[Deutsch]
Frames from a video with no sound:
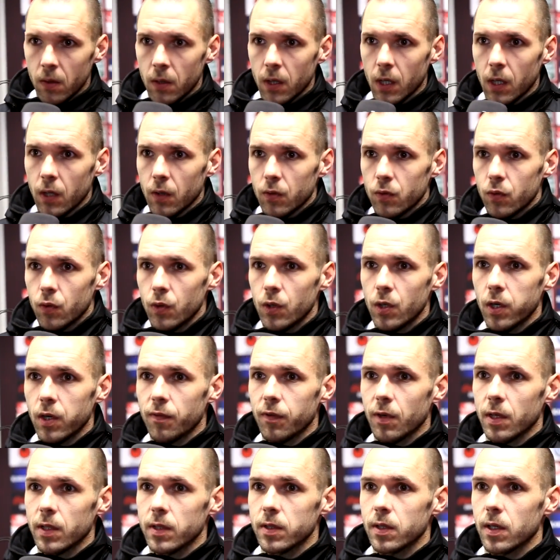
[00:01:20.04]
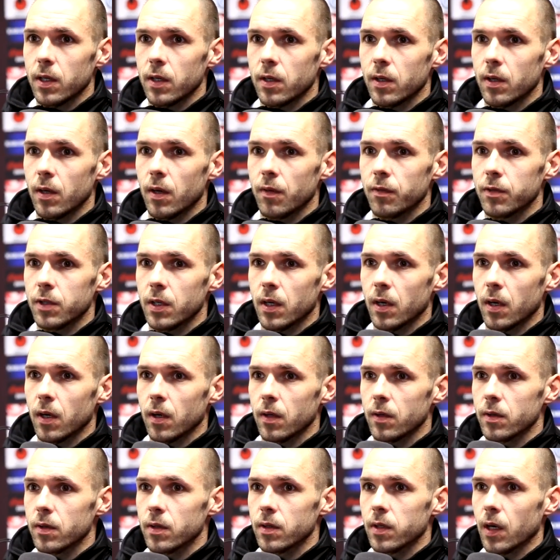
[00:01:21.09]
Ja, natürlich lief alles gegen den FCK,
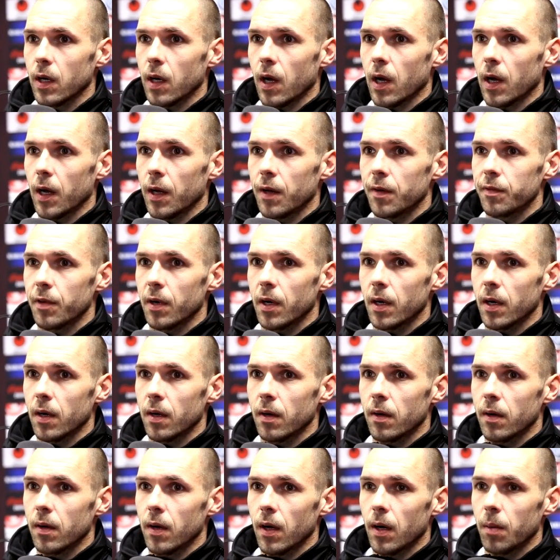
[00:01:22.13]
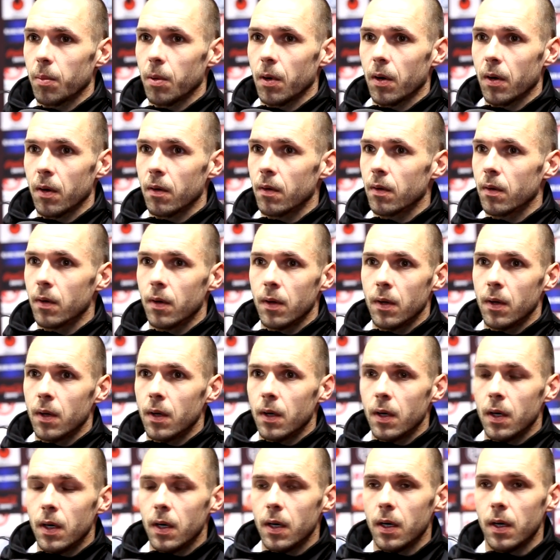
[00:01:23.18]
das ist ja gar keine Frage. Aber
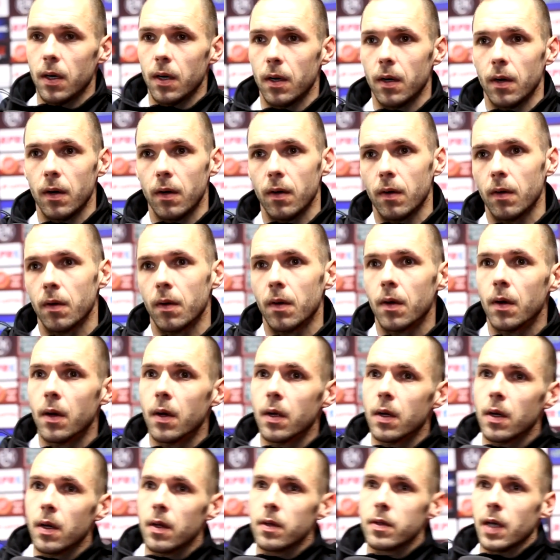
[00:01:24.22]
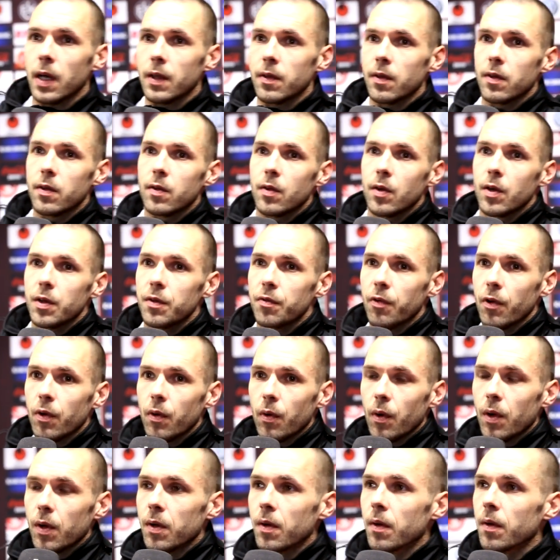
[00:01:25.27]
äh, das Ganze ist noch nicht
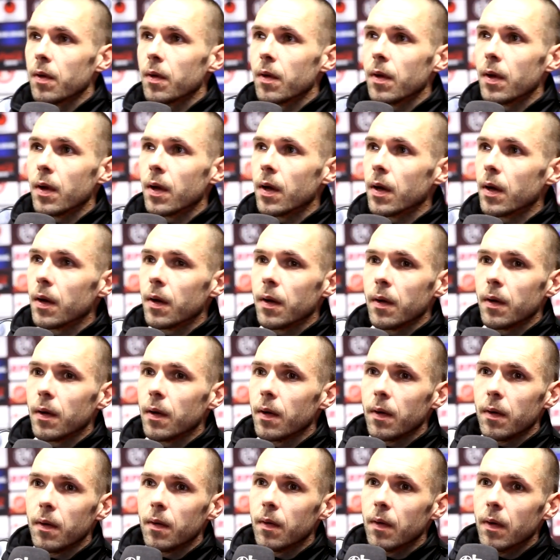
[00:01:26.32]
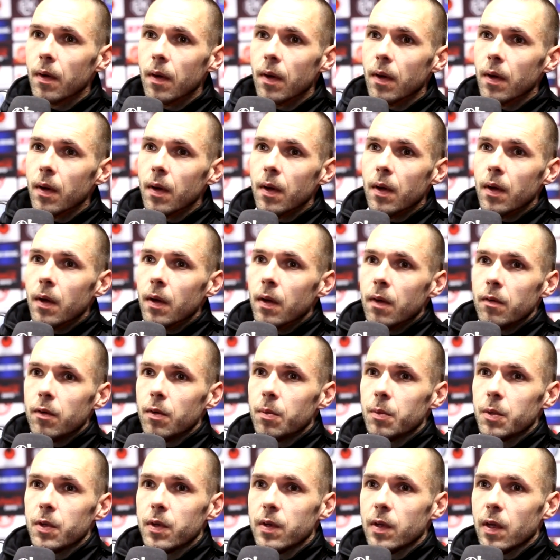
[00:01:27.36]
verloren. Äh, wir
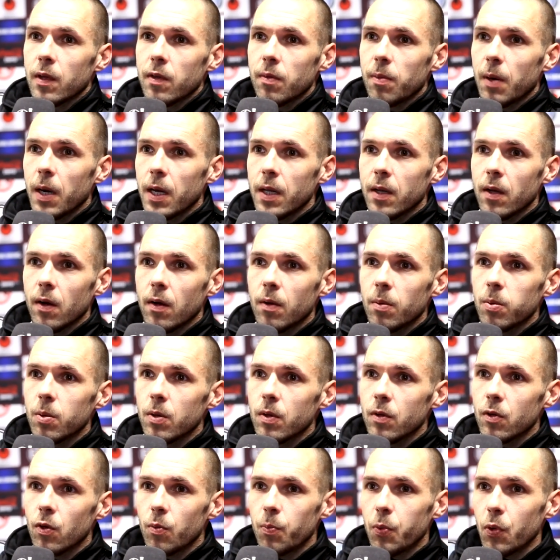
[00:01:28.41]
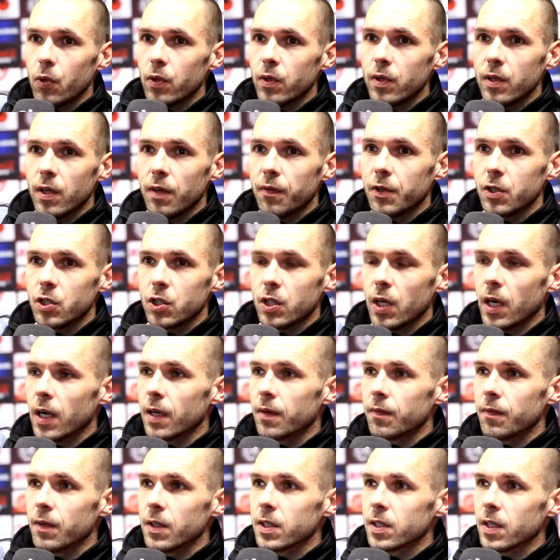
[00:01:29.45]
müssen das weiter so positiv
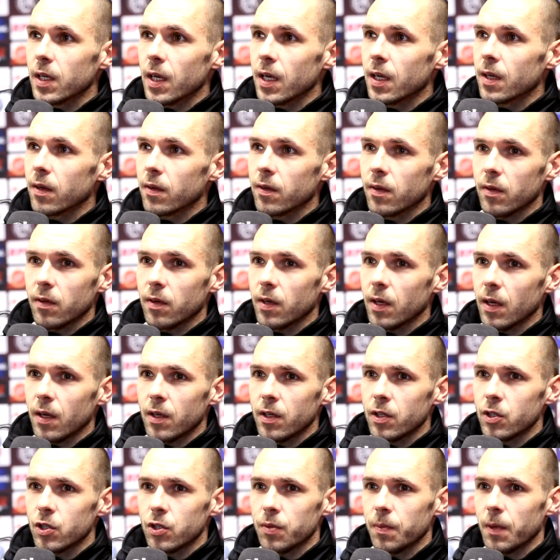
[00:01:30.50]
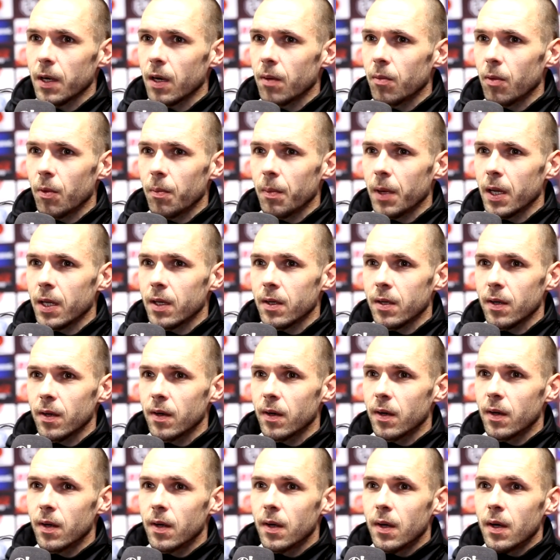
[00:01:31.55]
gestalten, wie es geht. Das ist sicherlich ein schwerer Moment,
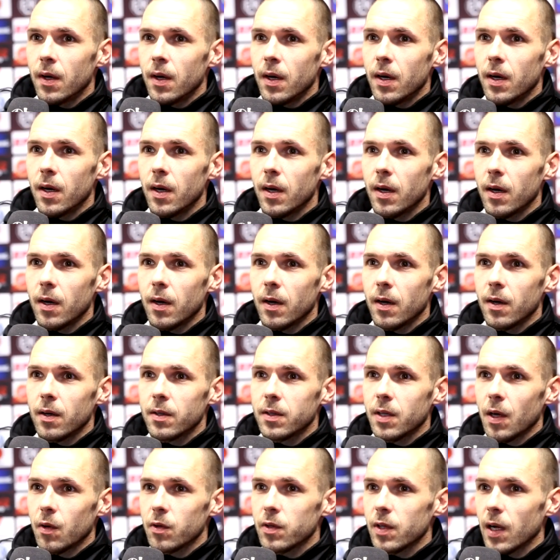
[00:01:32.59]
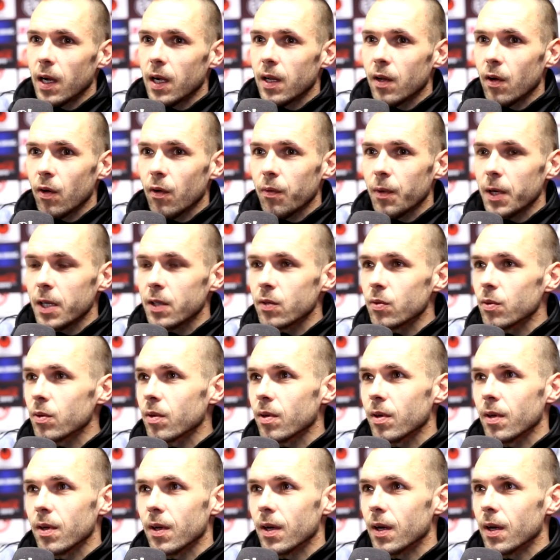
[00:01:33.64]
äh, der uns allen auch wehtut.